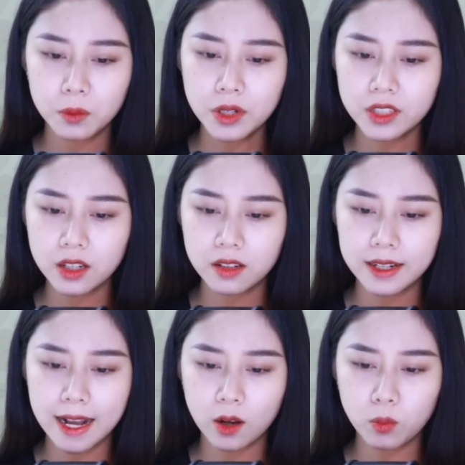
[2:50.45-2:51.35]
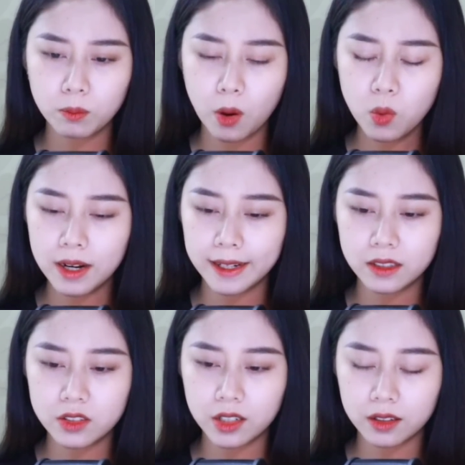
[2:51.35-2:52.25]
Bước chân người đàn ông máu
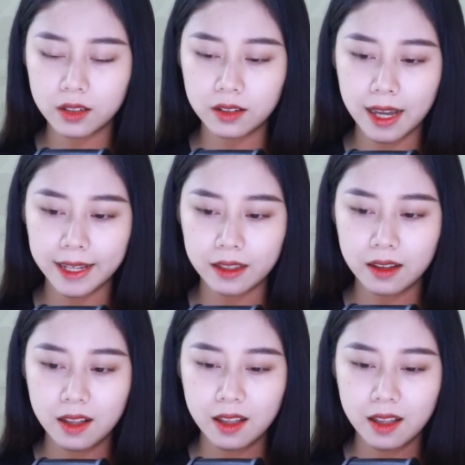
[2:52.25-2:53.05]
lạnh chợt khừng lại